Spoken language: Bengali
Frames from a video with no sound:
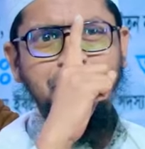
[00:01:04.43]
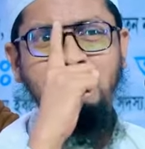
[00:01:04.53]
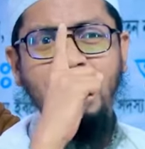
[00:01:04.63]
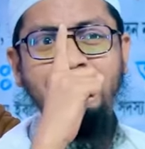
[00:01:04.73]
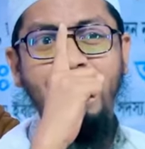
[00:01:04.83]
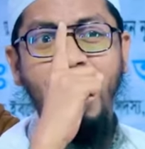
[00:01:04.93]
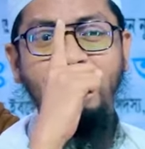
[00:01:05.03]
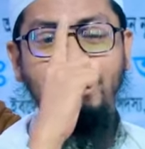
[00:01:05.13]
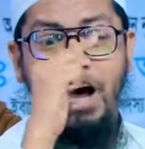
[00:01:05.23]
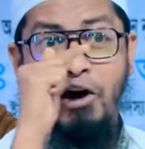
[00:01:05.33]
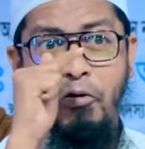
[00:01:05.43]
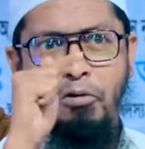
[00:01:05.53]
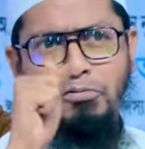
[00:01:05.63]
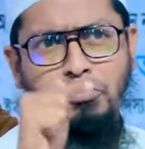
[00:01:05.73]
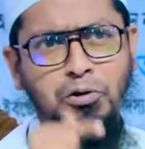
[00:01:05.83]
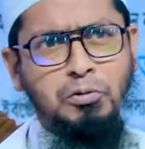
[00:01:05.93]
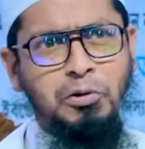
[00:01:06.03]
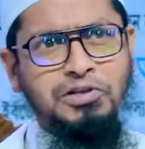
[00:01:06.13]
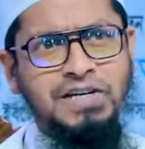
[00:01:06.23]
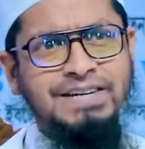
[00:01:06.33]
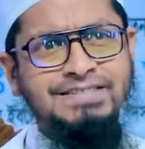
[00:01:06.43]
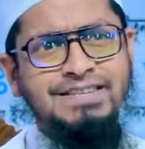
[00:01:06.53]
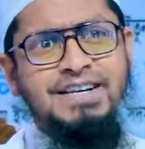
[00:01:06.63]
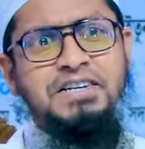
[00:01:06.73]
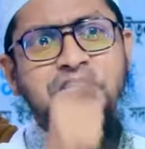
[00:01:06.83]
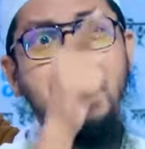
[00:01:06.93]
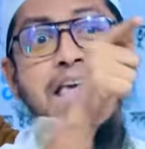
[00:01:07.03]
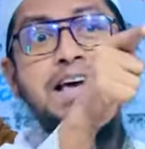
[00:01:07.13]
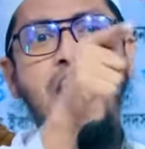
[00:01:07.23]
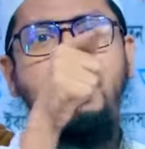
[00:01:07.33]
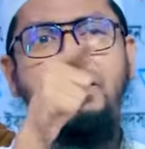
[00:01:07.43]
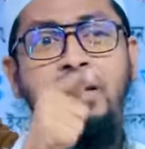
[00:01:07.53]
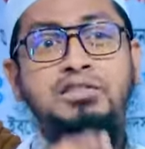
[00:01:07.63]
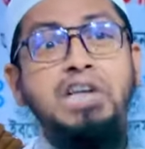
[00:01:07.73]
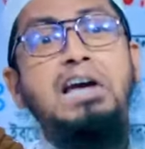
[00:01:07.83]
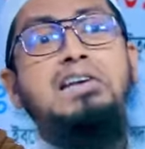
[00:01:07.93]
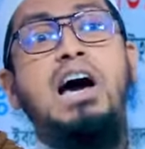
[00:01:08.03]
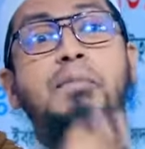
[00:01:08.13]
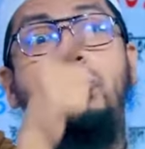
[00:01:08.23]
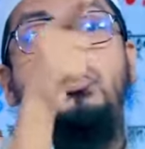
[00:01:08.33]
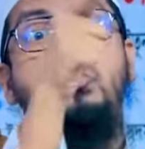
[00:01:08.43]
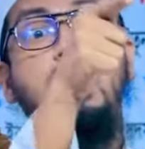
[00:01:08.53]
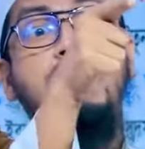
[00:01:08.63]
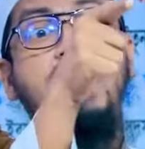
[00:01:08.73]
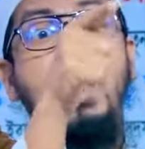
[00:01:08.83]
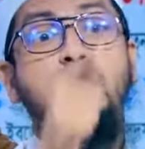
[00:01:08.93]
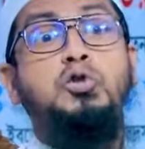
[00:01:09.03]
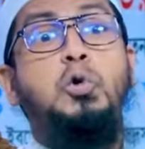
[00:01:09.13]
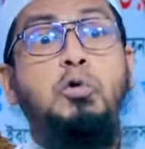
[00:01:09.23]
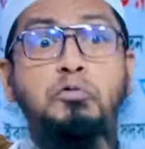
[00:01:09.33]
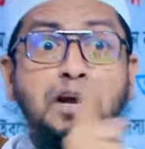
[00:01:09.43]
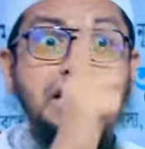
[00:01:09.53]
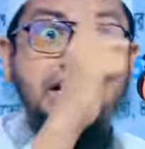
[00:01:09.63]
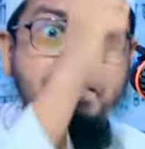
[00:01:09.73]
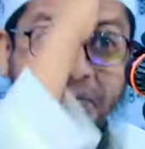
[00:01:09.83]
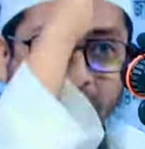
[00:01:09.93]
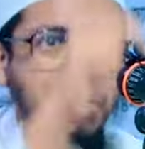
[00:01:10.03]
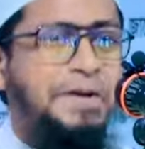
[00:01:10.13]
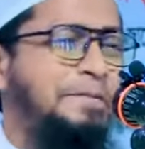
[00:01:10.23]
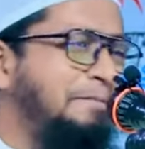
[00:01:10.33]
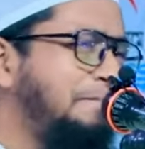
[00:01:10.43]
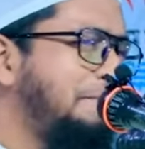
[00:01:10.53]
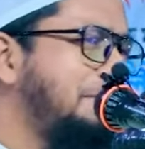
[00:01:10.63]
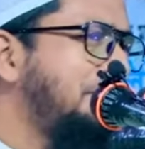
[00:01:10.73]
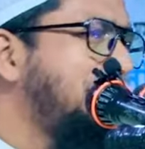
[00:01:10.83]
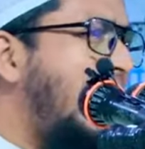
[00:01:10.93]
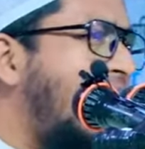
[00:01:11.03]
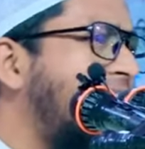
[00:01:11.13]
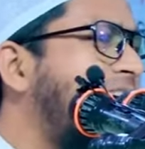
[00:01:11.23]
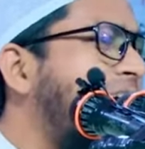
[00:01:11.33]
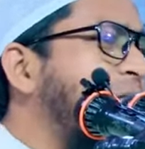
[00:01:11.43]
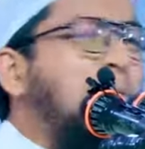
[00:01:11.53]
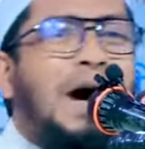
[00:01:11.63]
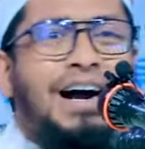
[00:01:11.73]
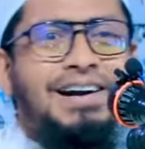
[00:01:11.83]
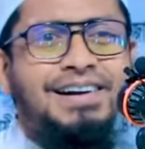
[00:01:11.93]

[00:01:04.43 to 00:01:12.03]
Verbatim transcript: যেই আল্লাহ অন্ধ করেছেন সেই আল্লাহ চাইলে আবার তার চোখ ফিরিয়ে দিতে পারেন লাগাতার দোয়া